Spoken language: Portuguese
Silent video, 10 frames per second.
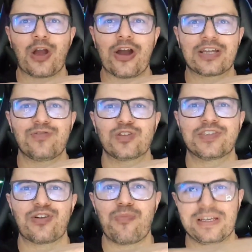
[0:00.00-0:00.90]
na hora que
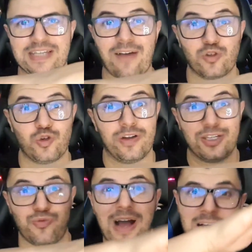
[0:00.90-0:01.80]
você começava o jogo,
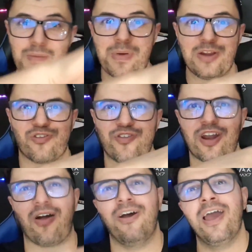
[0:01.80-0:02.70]
e tinha uma rampa ali no
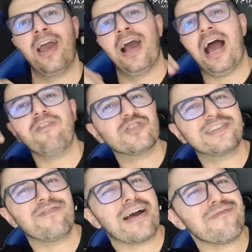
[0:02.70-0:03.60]
final. Aí
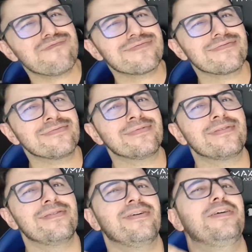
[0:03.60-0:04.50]
você vai
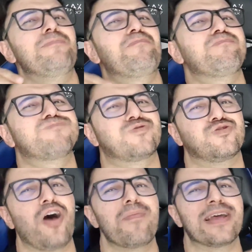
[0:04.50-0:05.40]
e
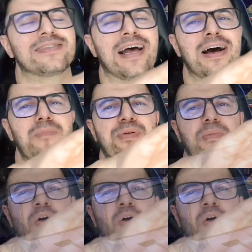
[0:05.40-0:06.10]
Sobe nessa rampa,